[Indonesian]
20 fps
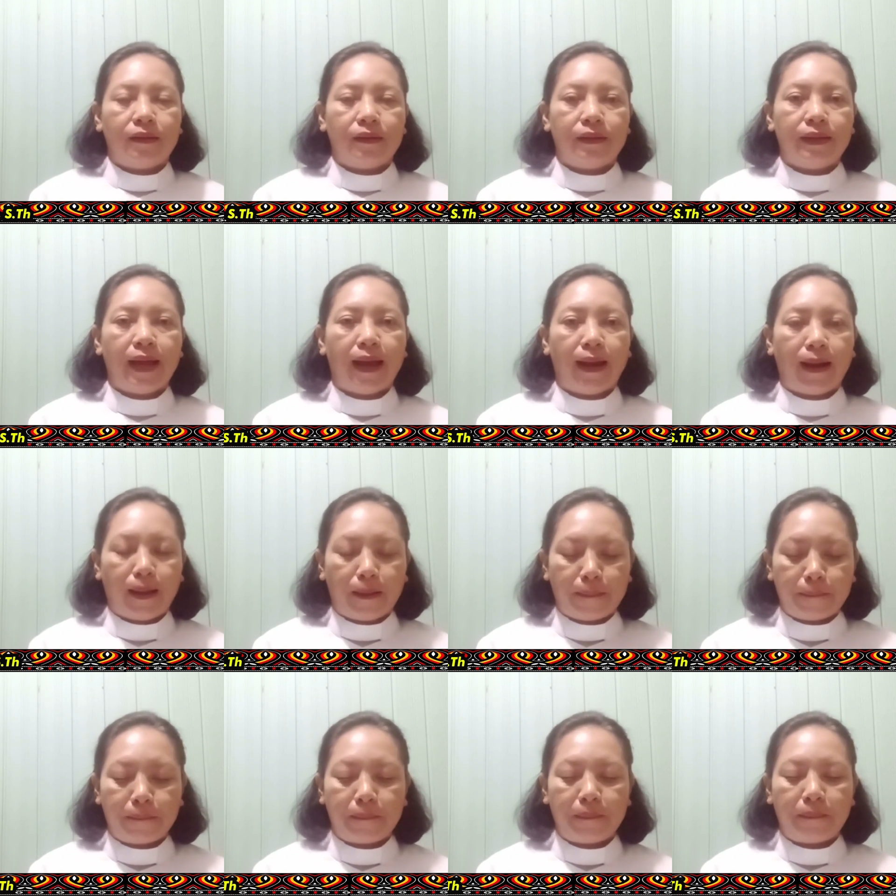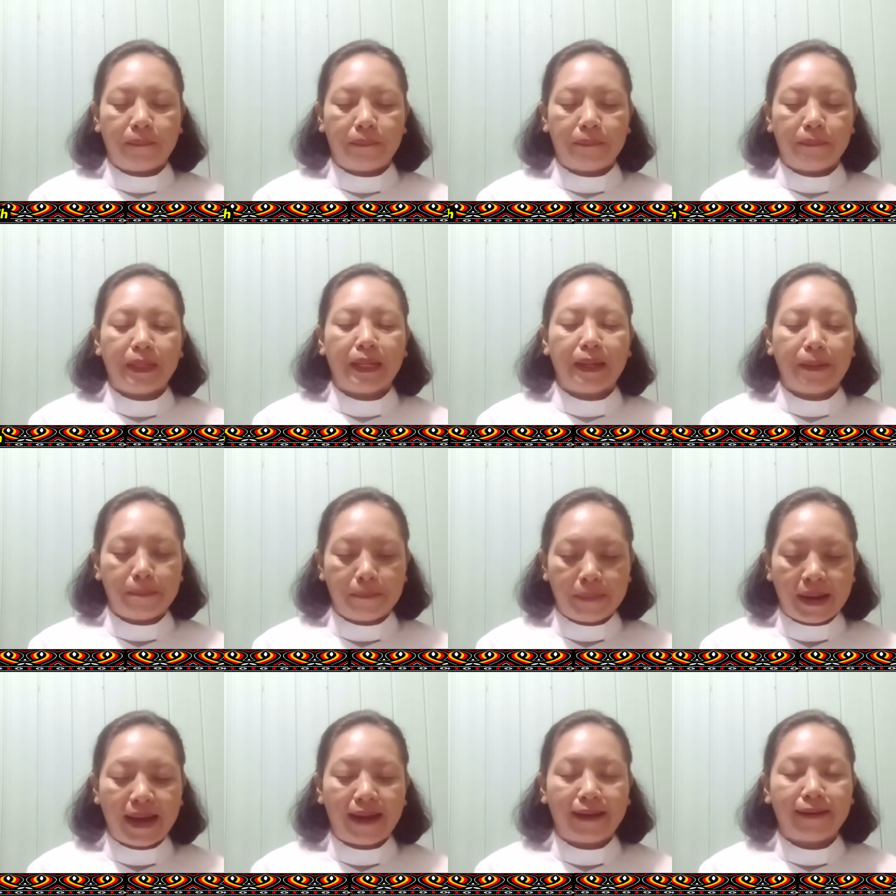dalam
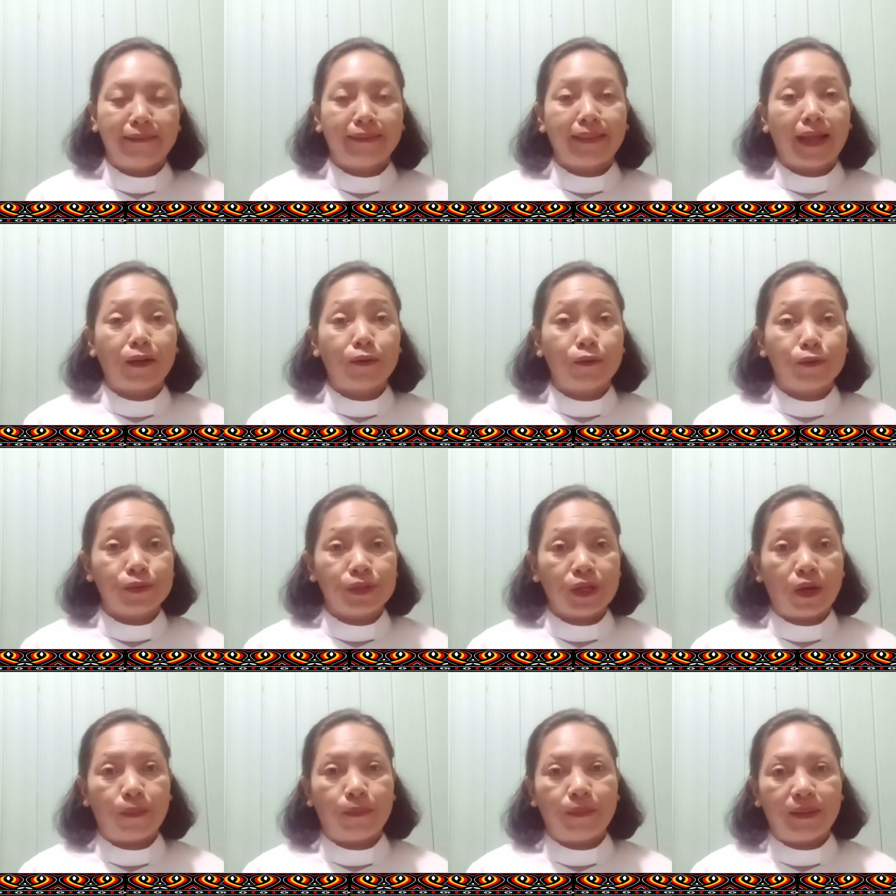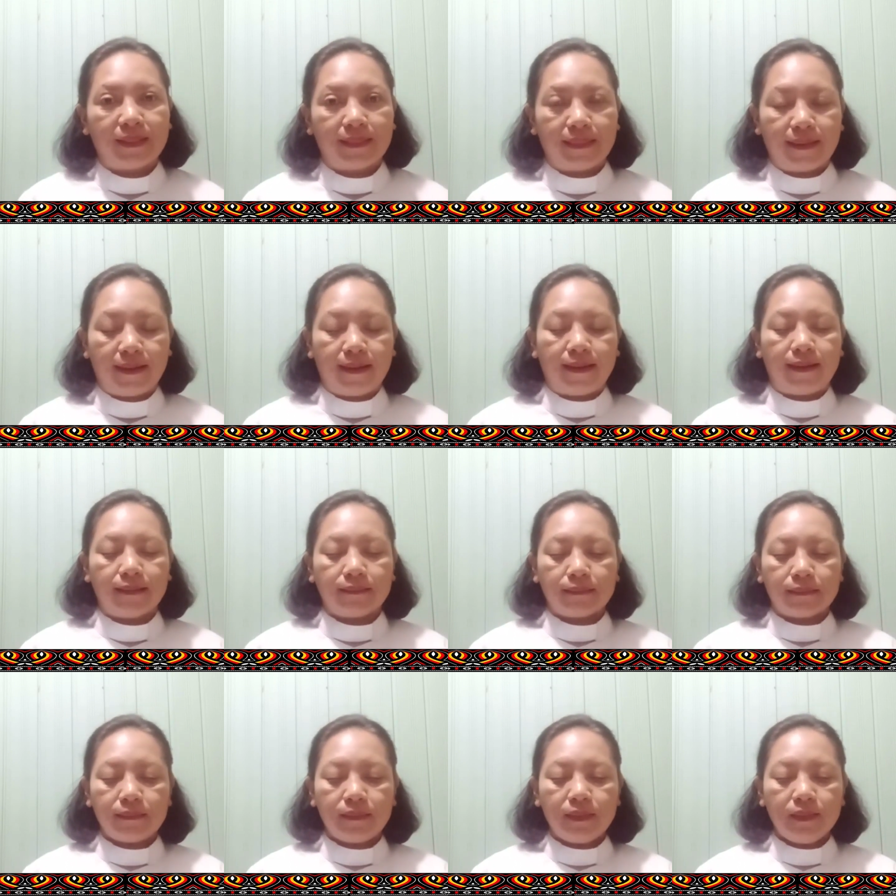mengemban tanggung jawab penting
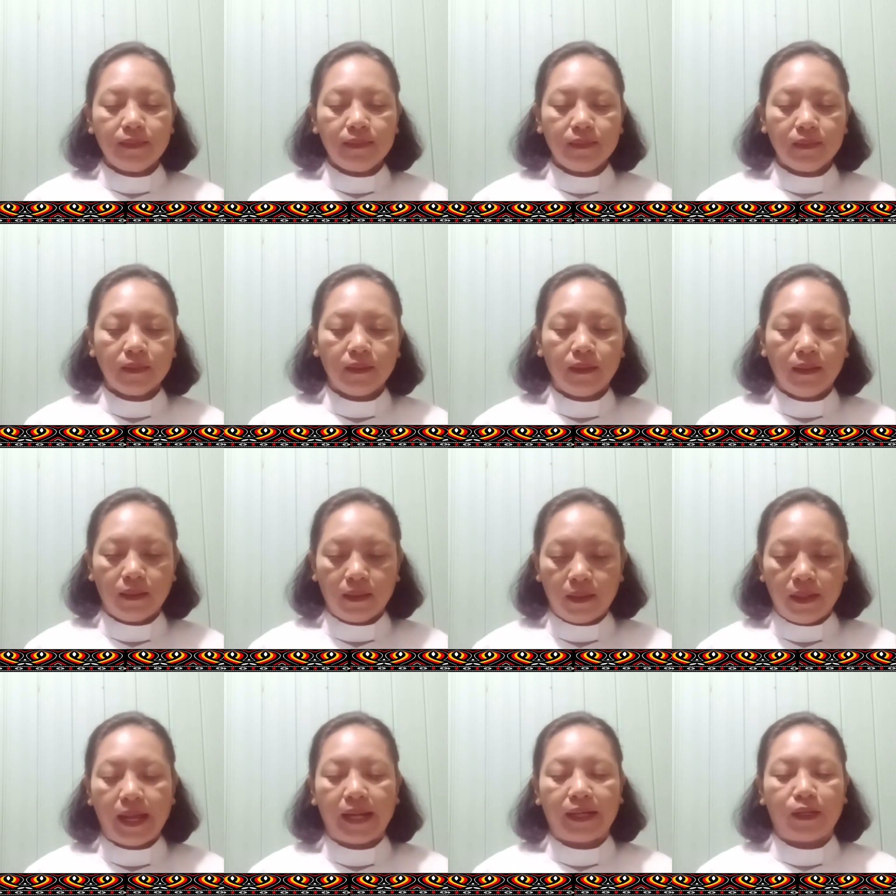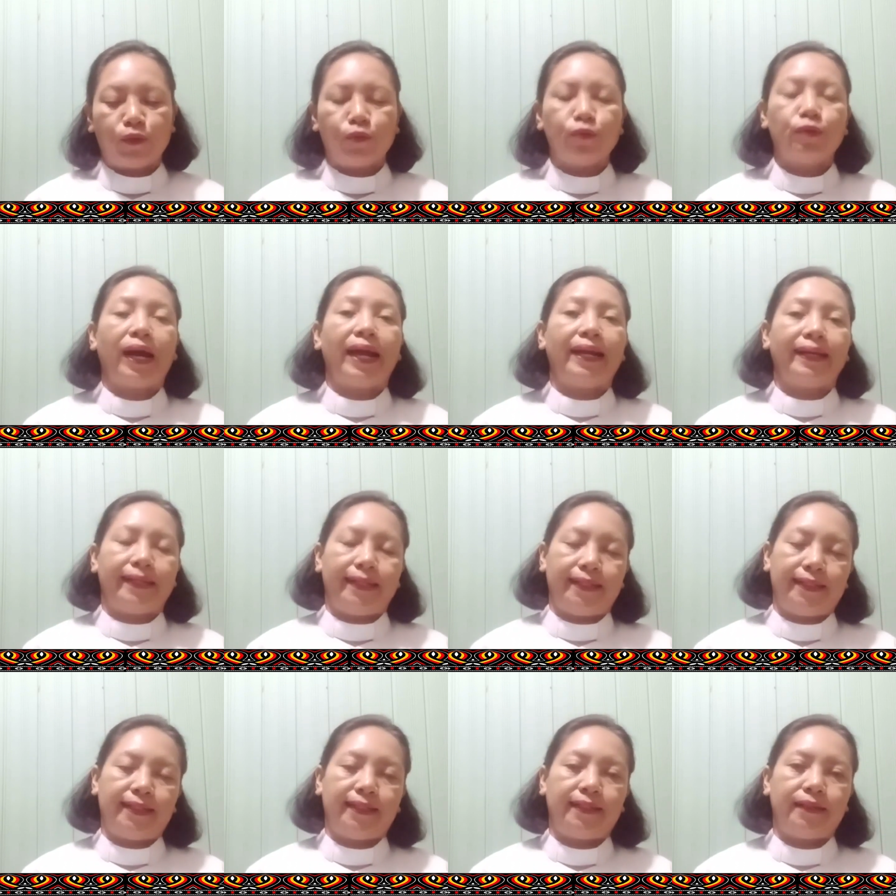dari Tuhan
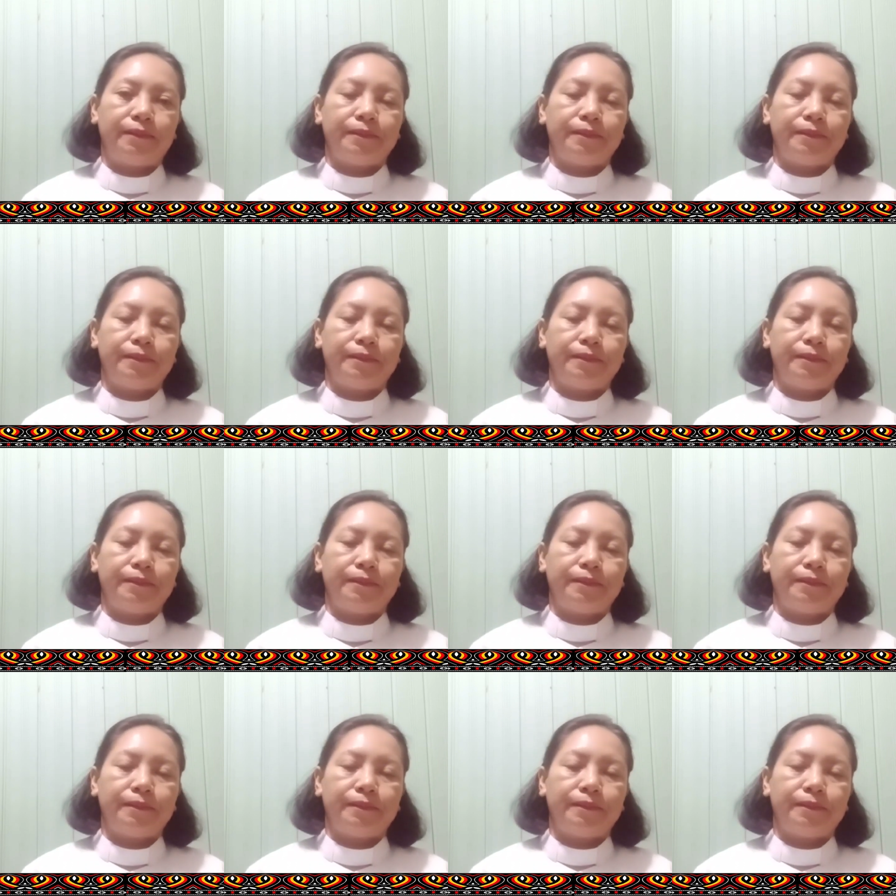ini.